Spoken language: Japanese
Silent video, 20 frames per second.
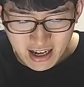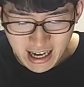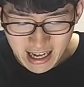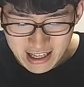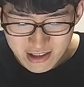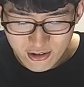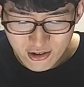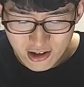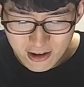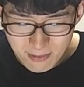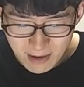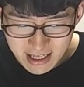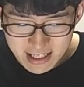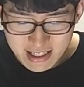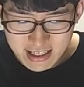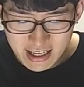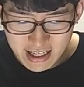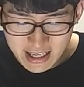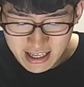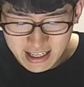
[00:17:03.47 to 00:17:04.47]
アニオリ満
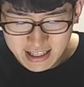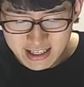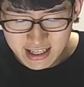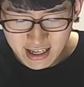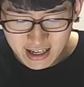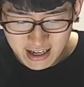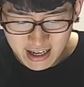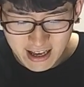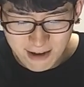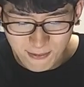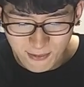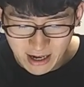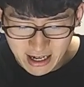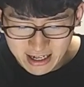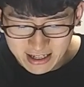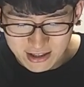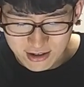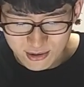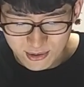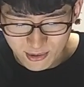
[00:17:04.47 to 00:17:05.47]
載原作回演もあ
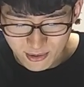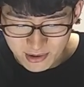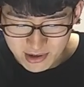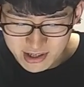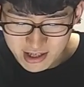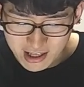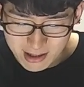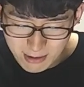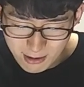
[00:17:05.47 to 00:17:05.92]
りっていうところですけど、